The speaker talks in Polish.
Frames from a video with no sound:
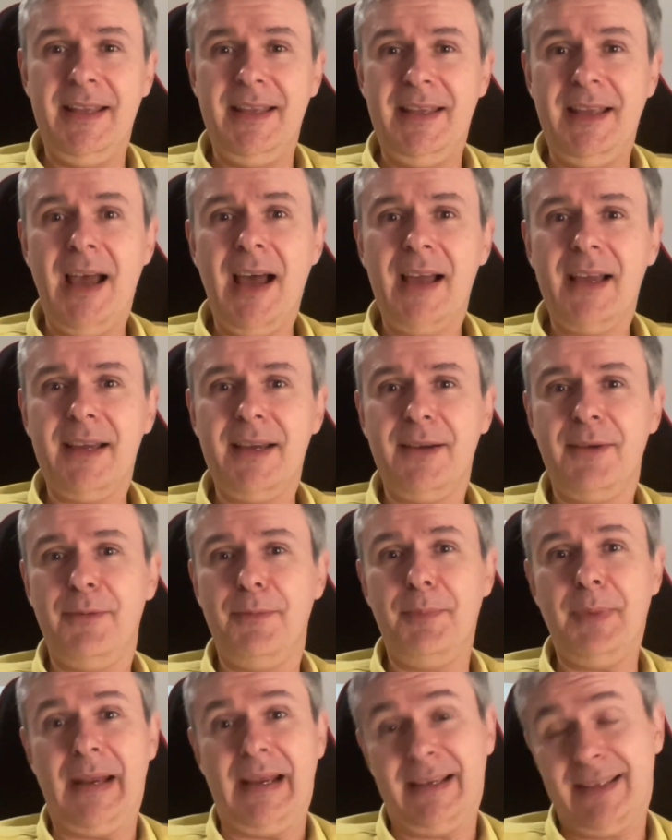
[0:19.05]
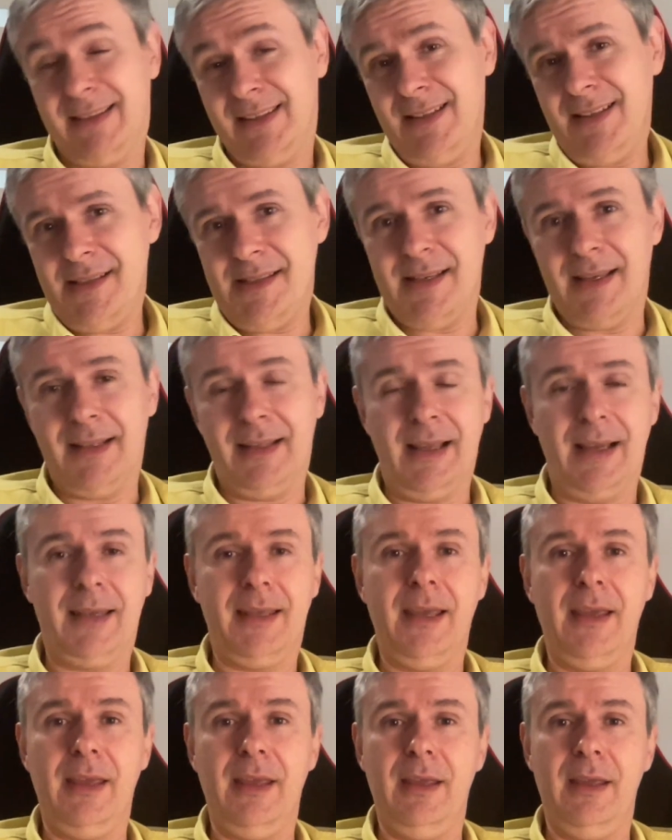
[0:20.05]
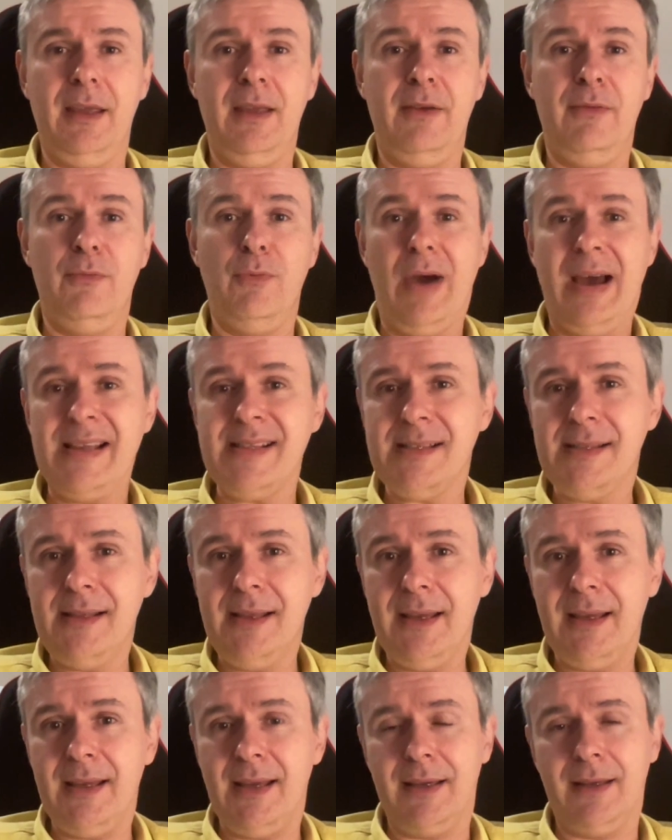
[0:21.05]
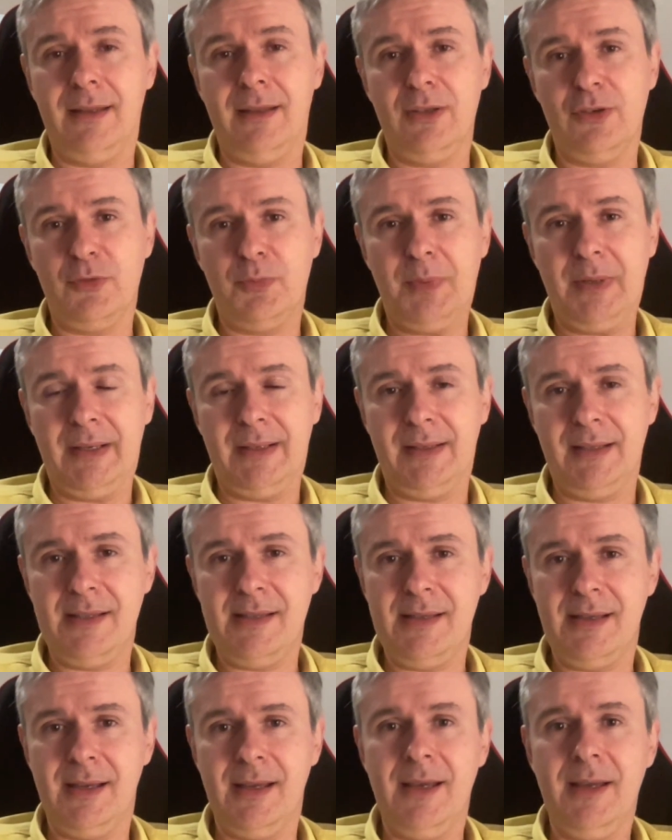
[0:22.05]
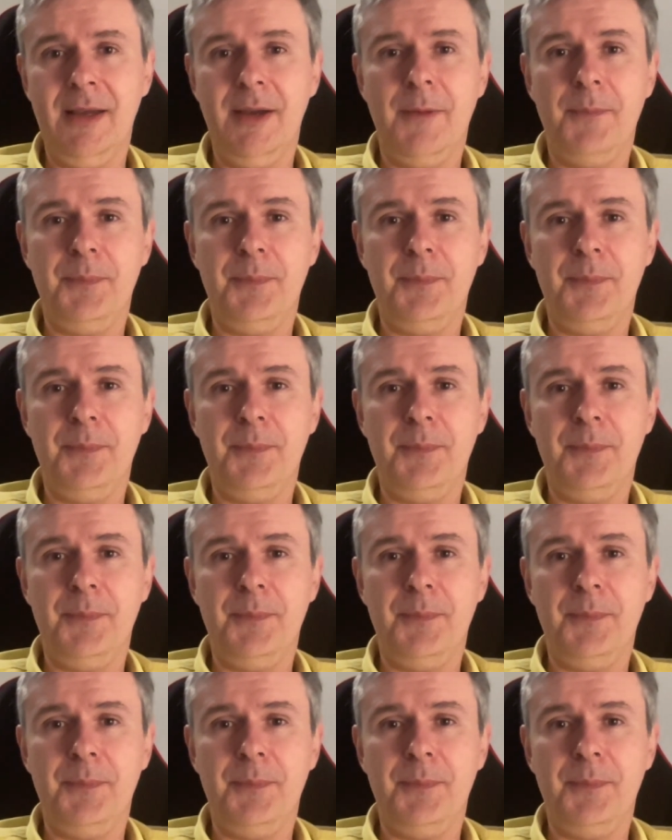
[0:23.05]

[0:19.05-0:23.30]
jak w praktyce takiej i własnej, jak i też w praktyce